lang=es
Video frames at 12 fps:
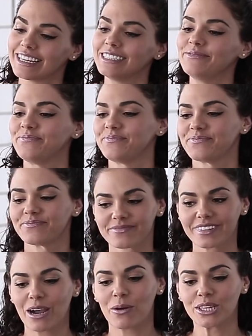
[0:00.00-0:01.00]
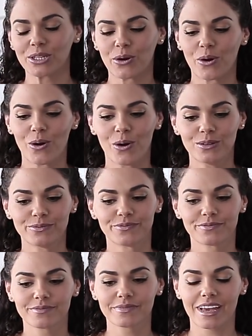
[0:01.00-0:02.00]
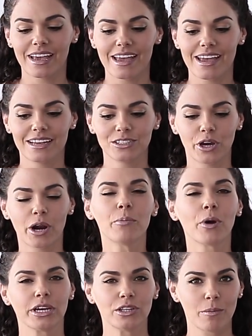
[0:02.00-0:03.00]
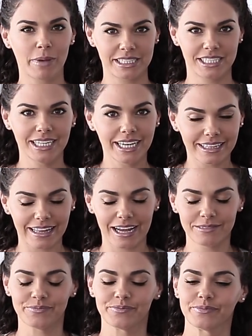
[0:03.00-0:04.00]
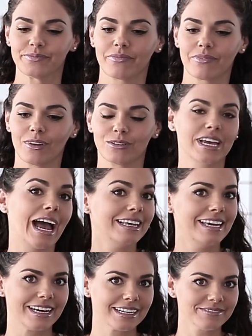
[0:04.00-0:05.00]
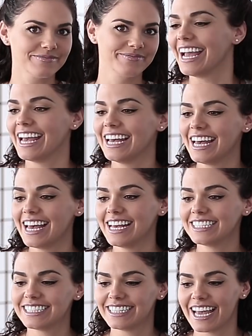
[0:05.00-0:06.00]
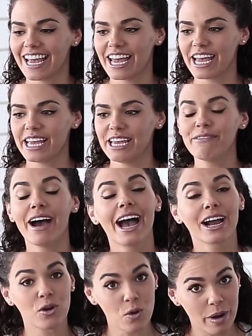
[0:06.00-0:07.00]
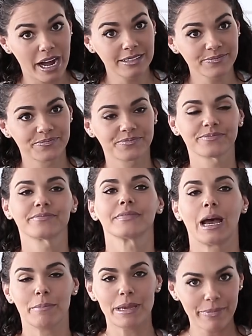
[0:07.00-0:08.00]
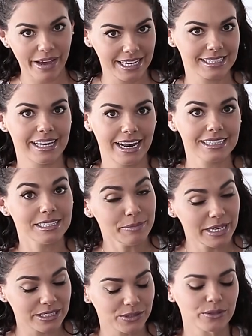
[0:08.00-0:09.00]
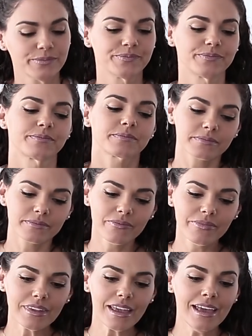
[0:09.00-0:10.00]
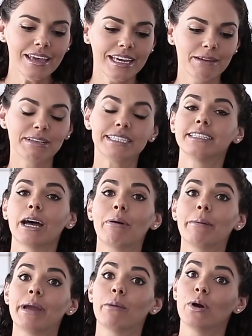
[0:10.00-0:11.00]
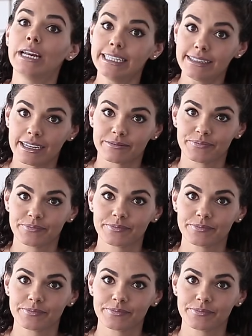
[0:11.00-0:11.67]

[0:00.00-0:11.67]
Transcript: que cuando eh, yo era un poquito más chiquita, o sea ayer, este, iba a Cuba mi país de nacimiento y visitaba a mi abuelita.